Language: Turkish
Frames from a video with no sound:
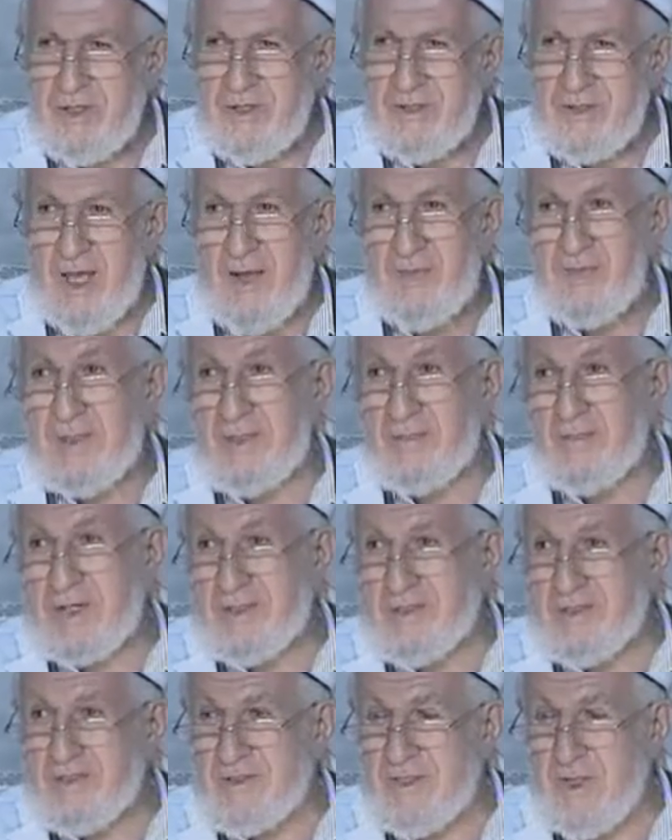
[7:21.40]
Sen
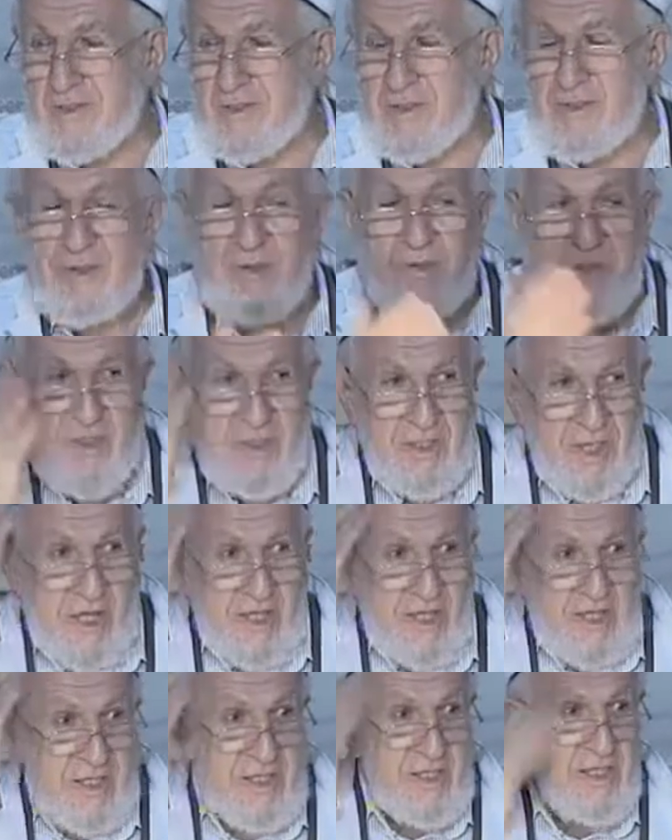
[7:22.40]
bilmezsin demiş.
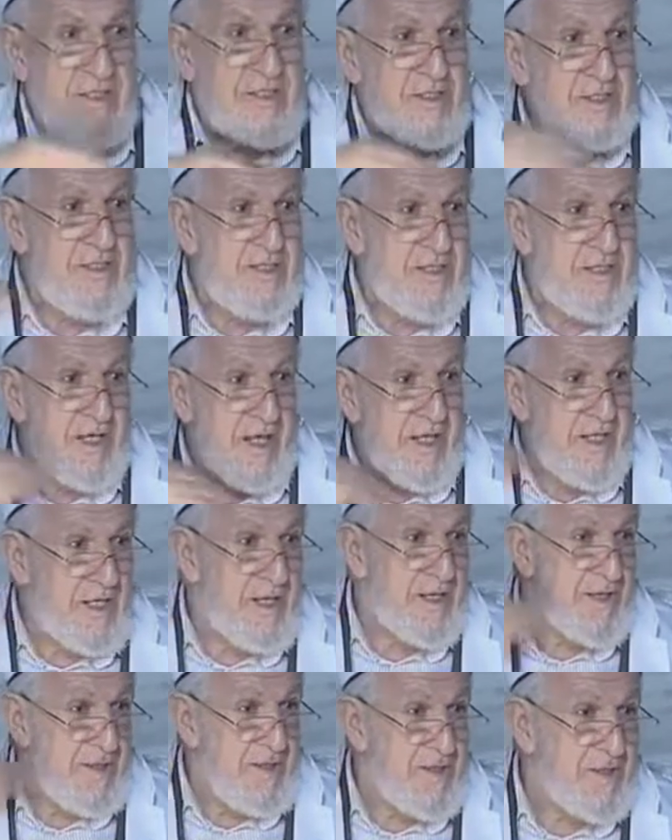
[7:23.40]
Kelle gitti,
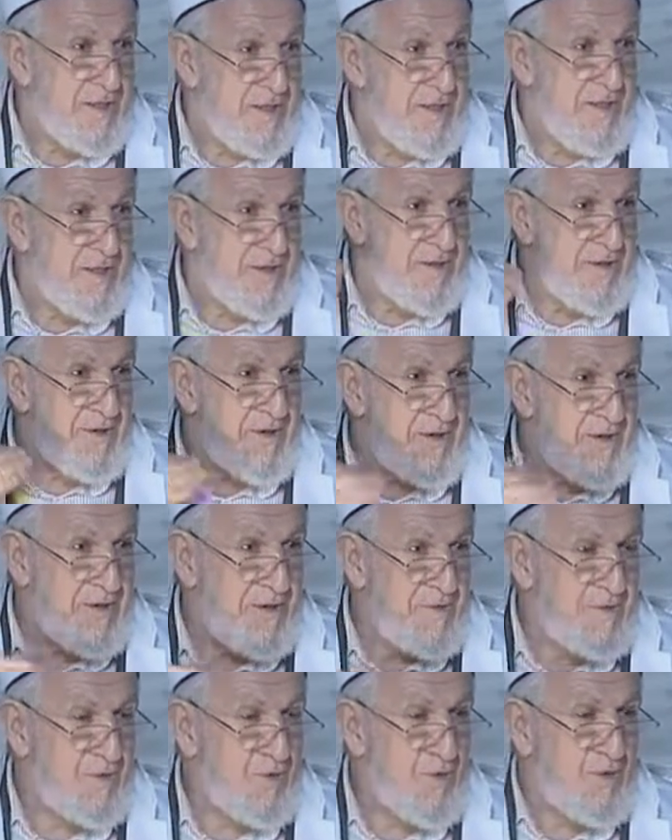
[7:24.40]
kelle gitti.
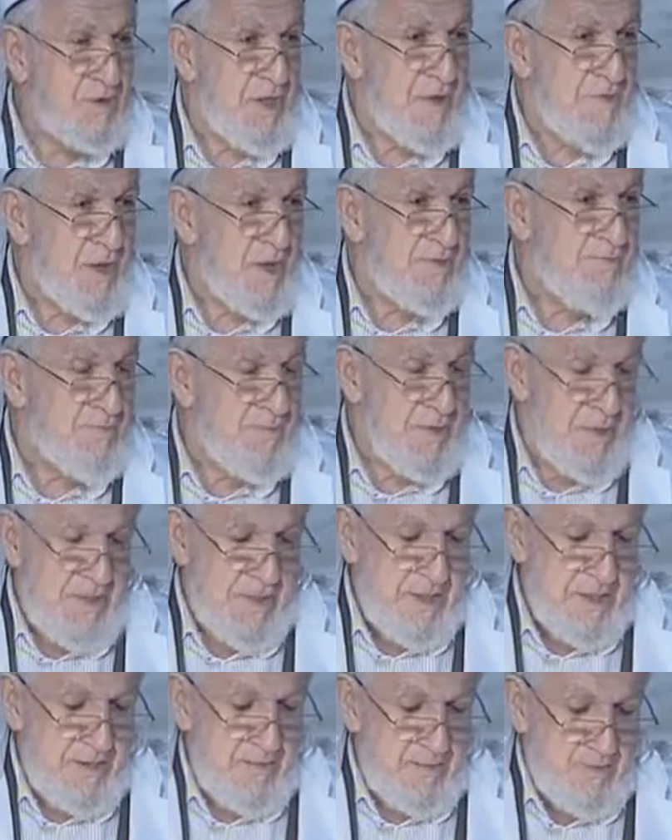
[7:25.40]
Bu o demek.
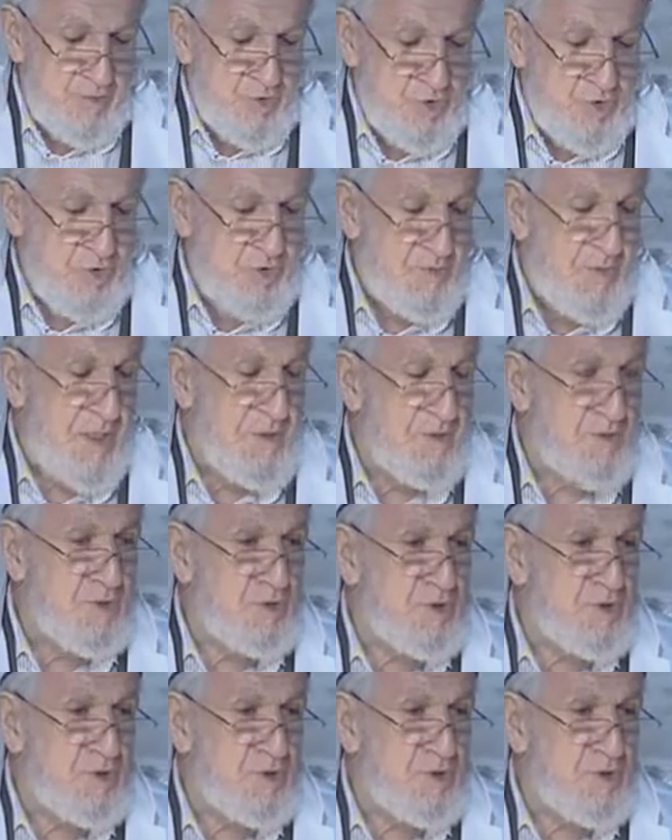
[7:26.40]
Bir Müslüman